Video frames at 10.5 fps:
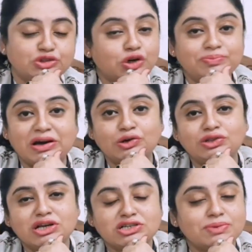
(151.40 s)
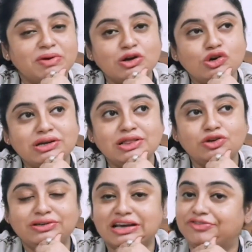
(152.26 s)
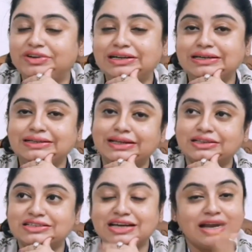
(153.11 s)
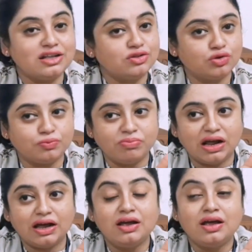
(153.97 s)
যখন বাংলোতে আসে বাংলোটা তো ডেফিনেটলি দেখতে যারা তোমরা